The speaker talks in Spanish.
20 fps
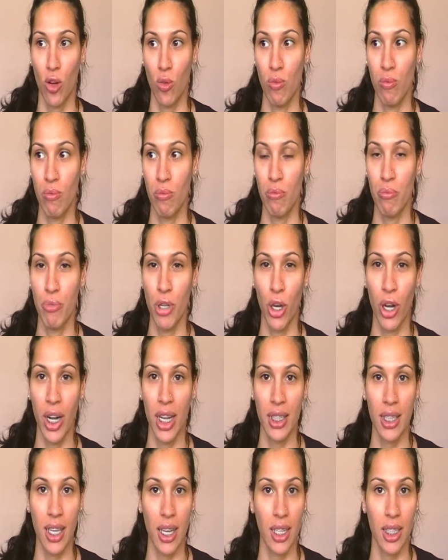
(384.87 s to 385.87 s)
un
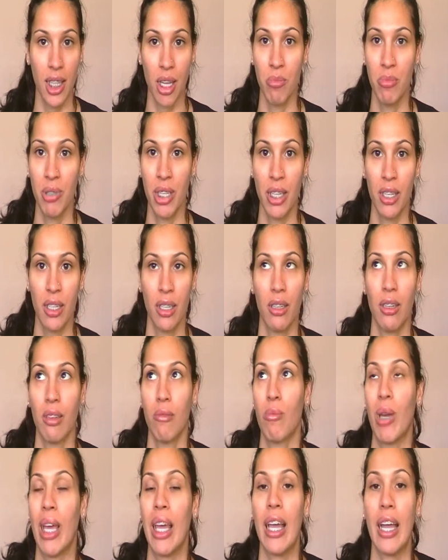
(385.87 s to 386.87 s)
violeta que
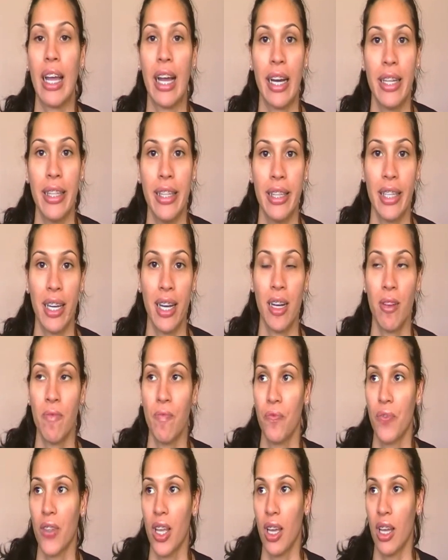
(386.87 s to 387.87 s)
también me
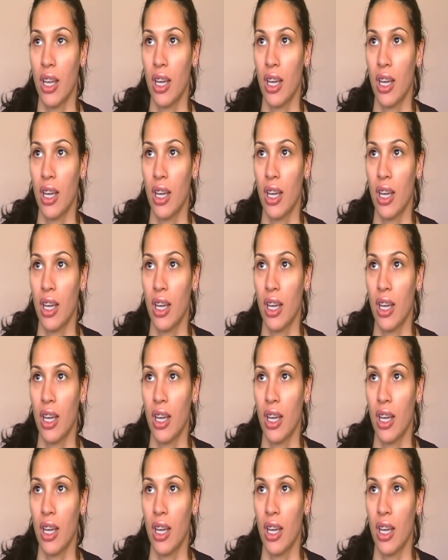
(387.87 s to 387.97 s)
encanta.